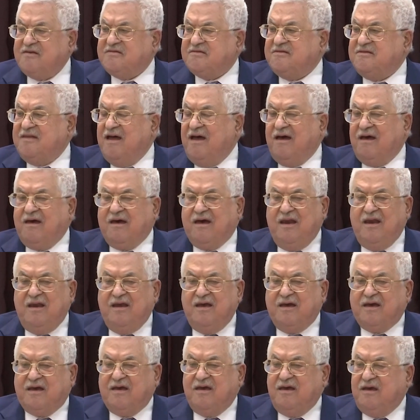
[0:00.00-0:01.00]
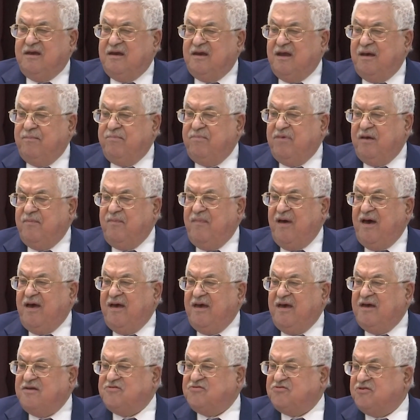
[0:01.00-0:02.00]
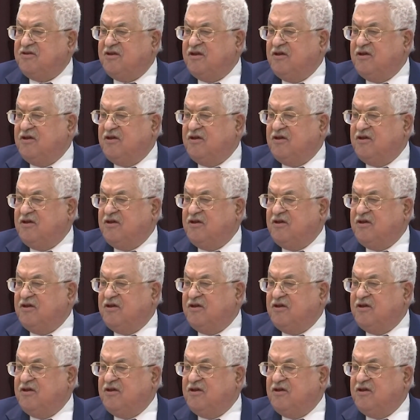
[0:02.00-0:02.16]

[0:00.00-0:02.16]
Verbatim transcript: y Abu Dhabi, que según él no